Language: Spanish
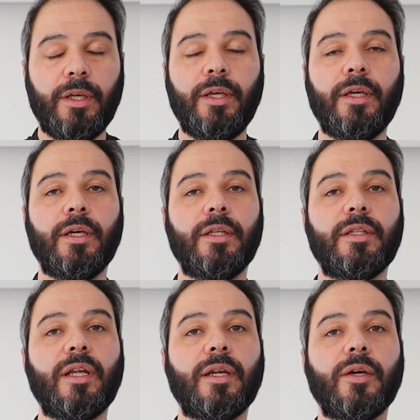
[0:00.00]
y que
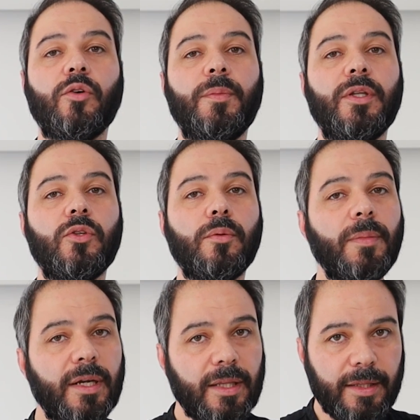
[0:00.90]
te recomiendo
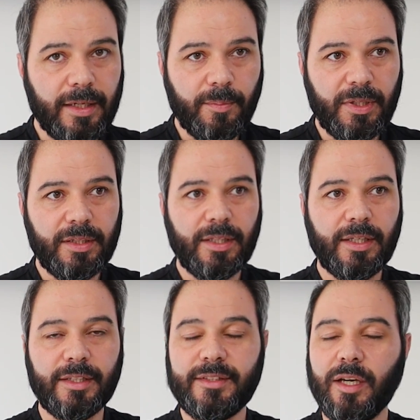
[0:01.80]
verdaderamente
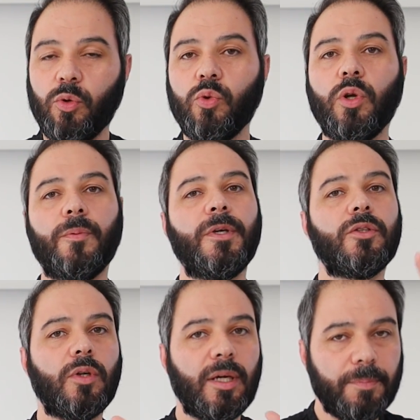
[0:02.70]
que si aún no has
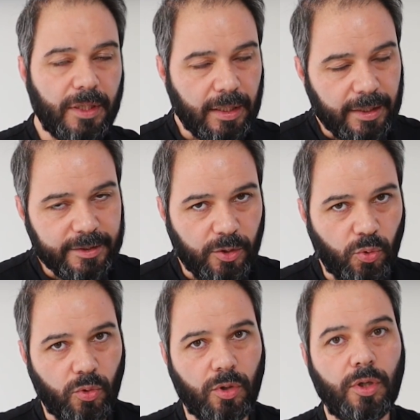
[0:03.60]
visto la clase
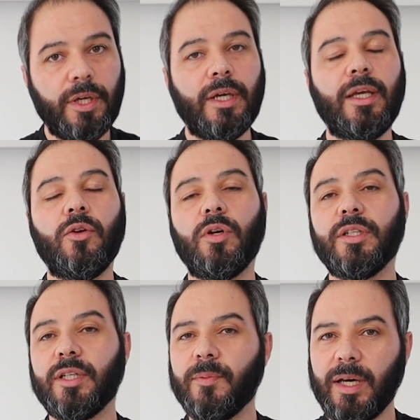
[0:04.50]
1 y no lo
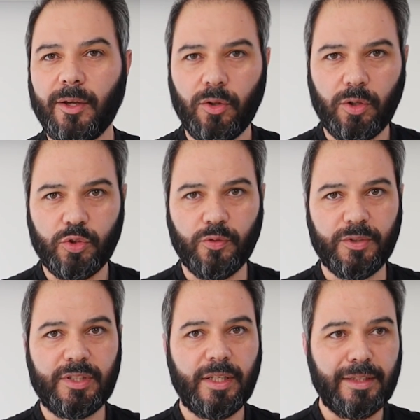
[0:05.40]
has trabajado lo
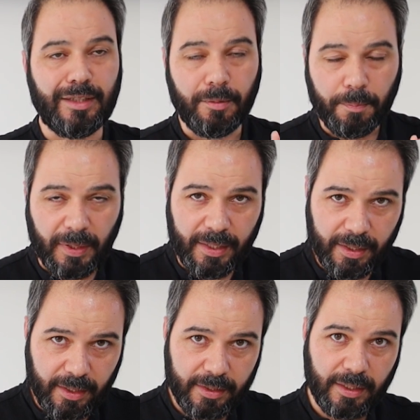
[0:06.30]
suficiente,
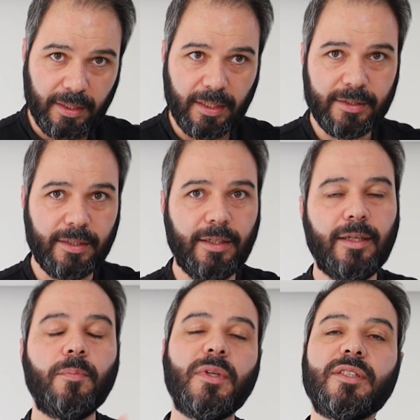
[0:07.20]
pares esta clase
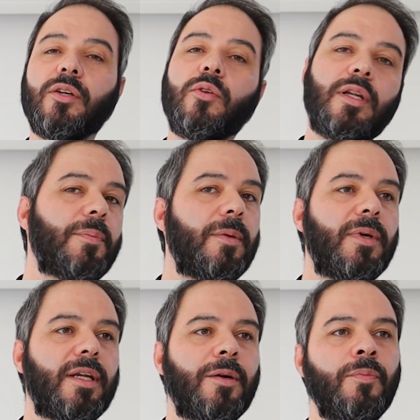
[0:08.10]
y empieces con la
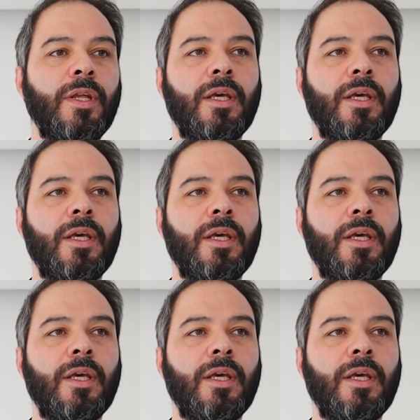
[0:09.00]
primera,